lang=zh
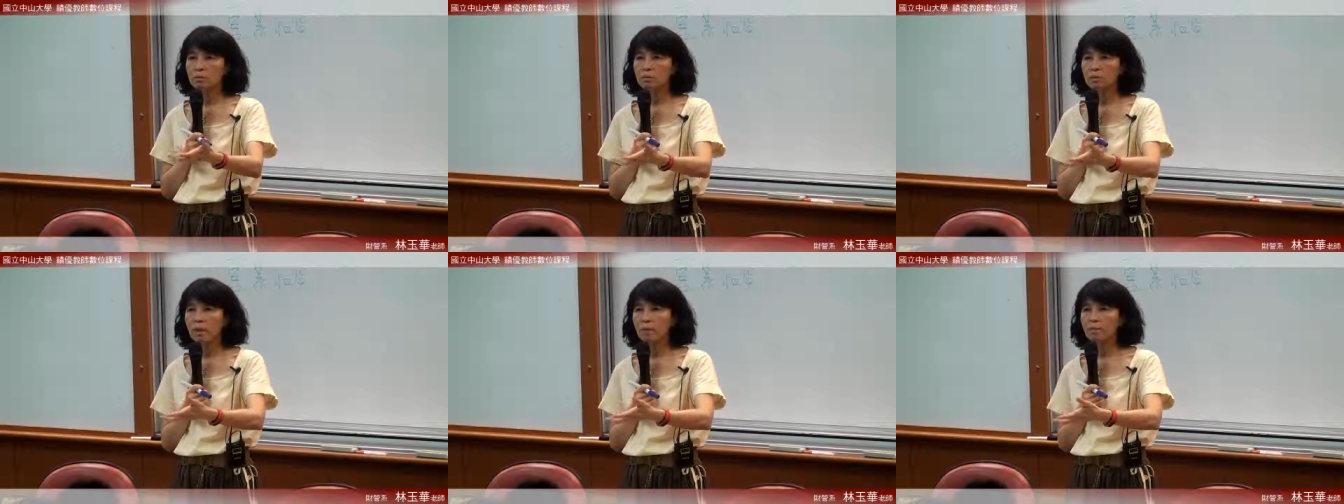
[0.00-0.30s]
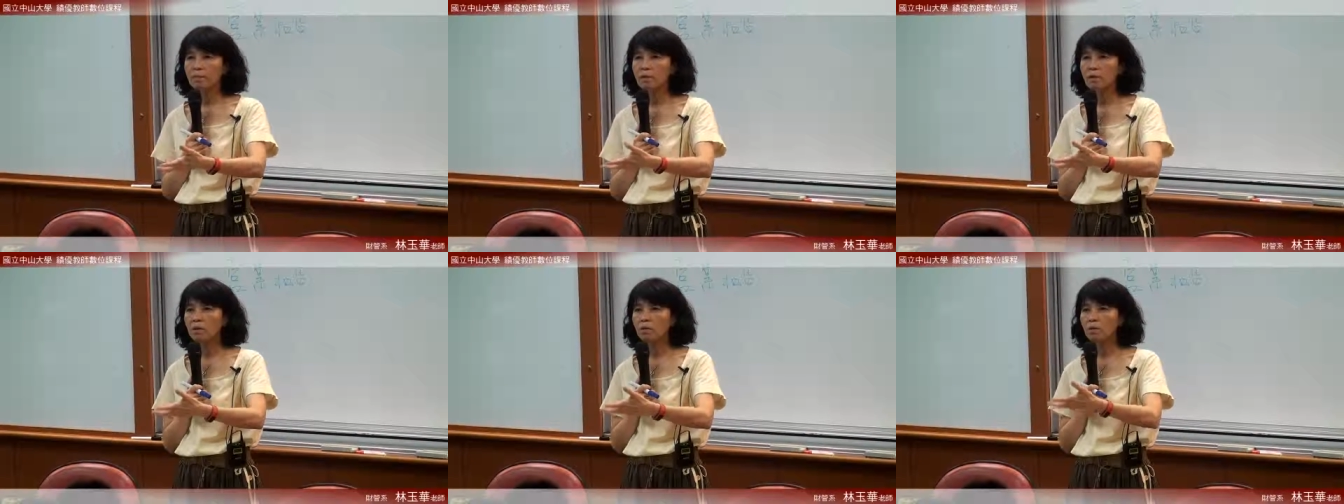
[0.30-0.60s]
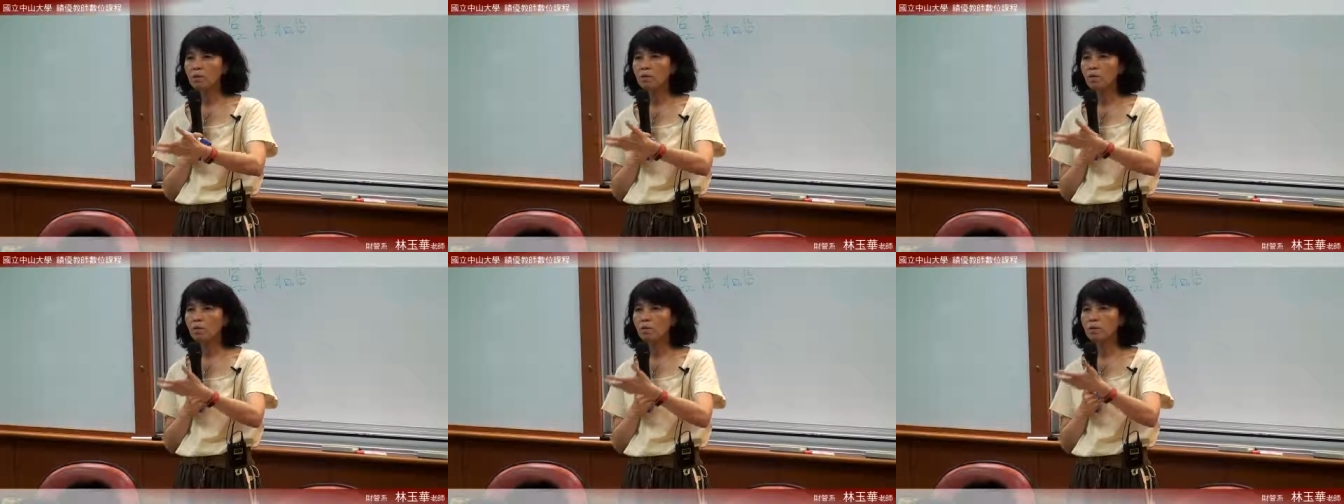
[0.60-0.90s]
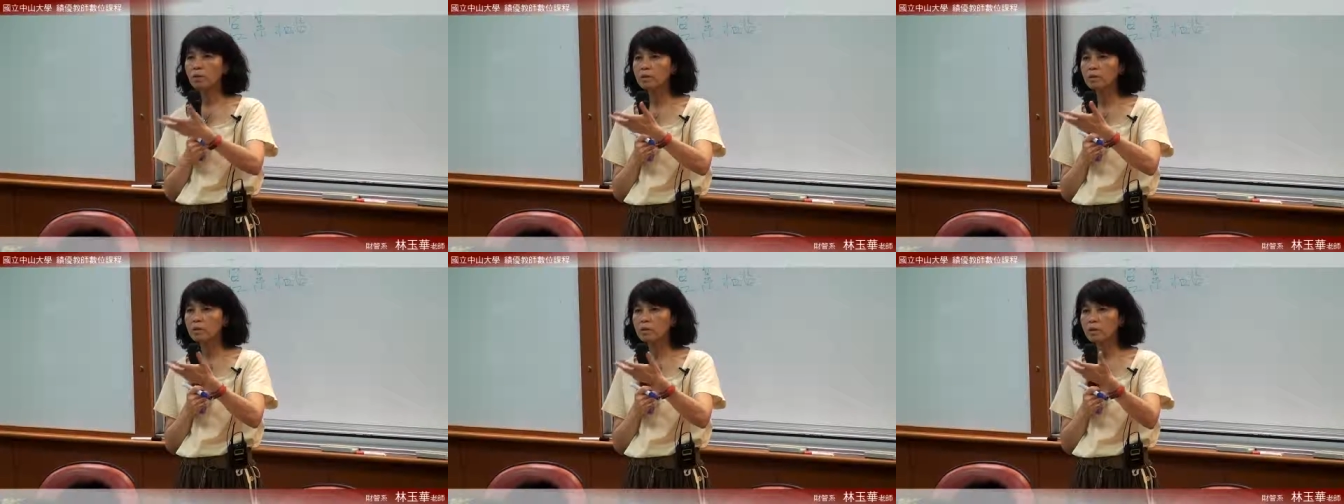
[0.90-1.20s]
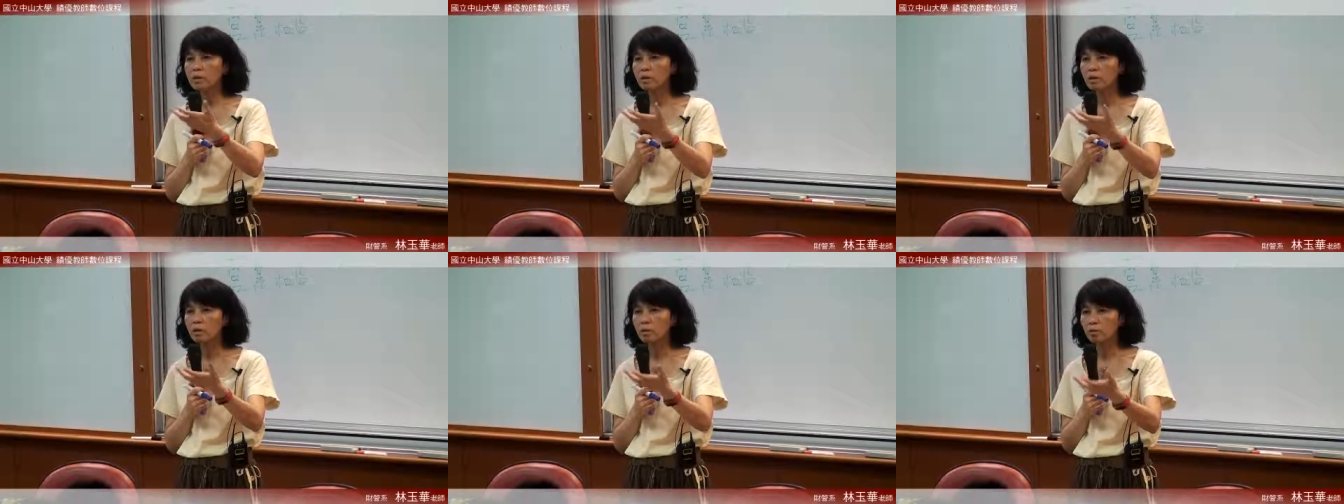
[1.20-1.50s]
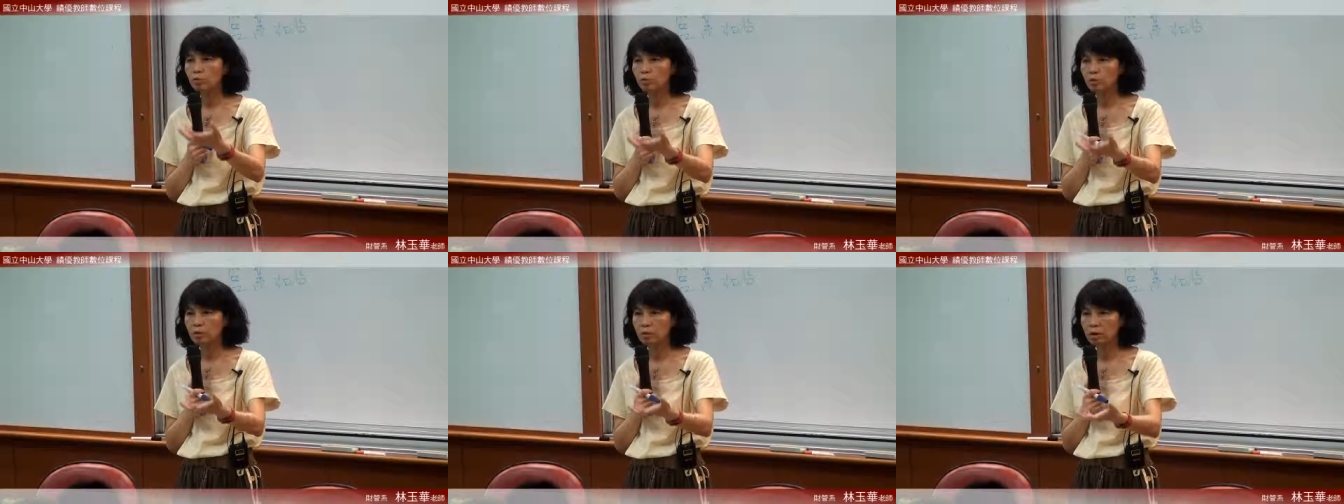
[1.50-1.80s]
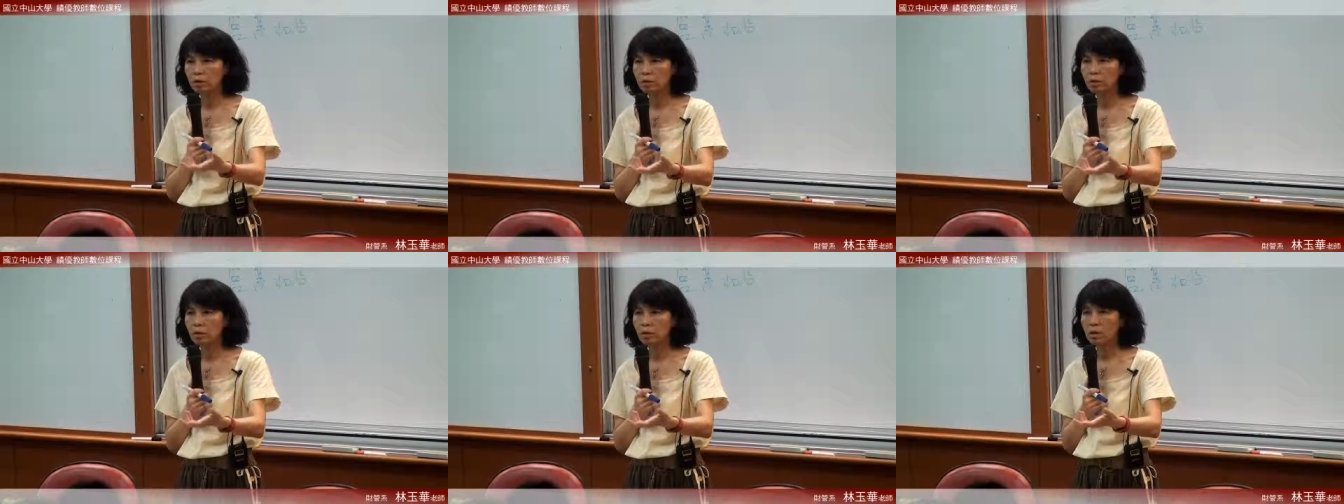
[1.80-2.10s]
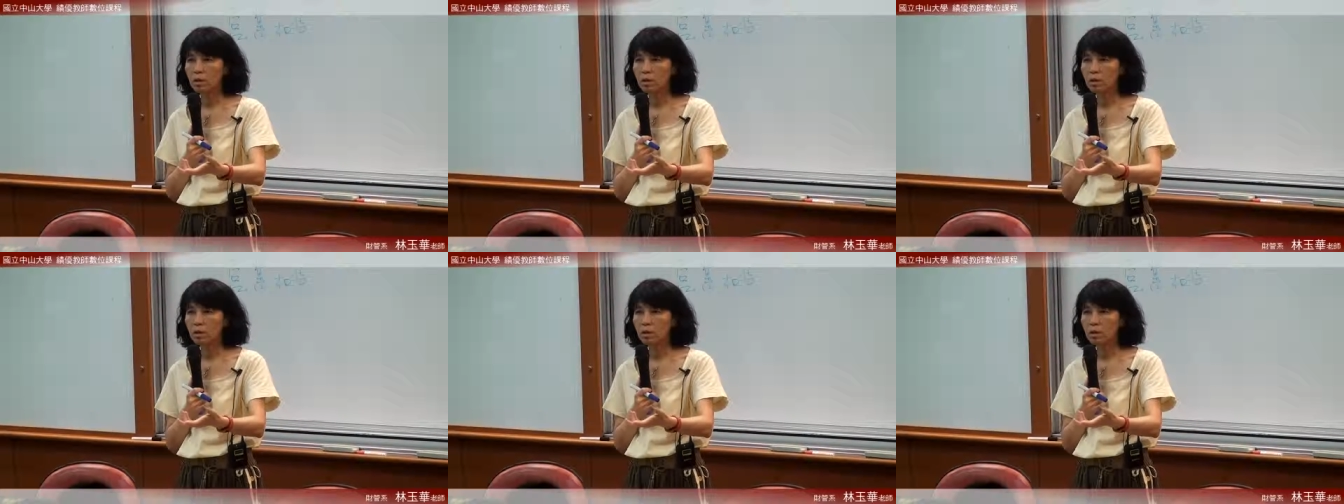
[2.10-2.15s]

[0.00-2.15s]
它没有优惠的认购权，